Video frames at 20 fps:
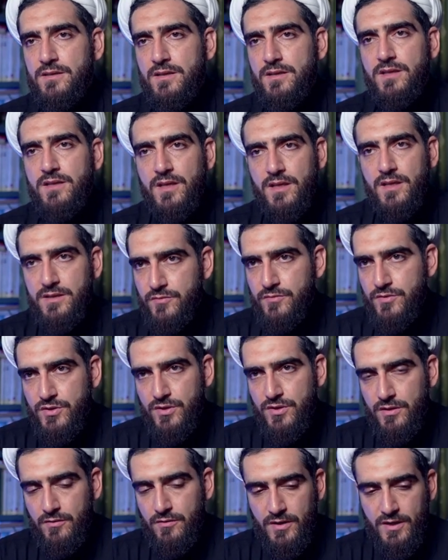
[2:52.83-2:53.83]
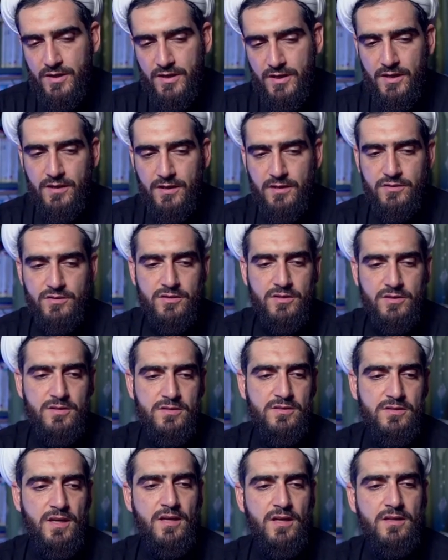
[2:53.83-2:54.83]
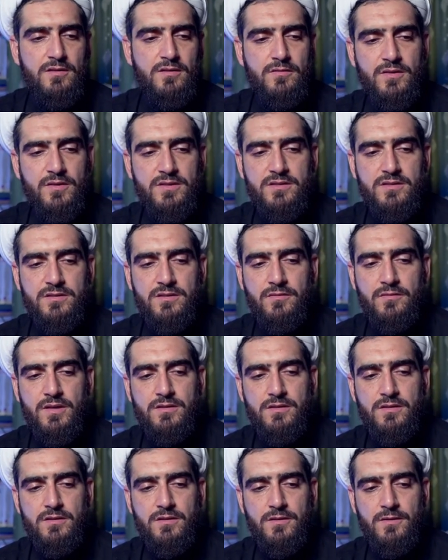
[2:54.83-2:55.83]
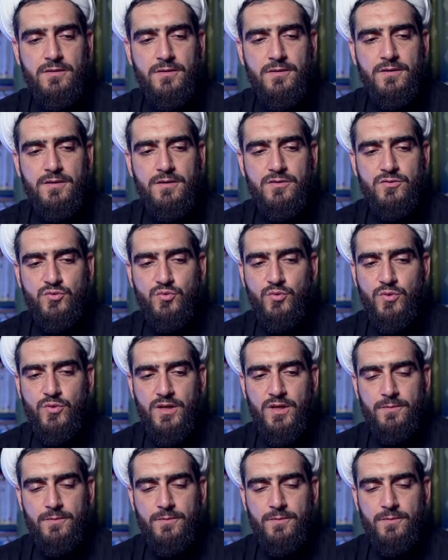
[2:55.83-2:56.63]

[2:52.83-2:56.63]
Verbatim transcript: Это аят священного Корана, 14 аят 29 суры.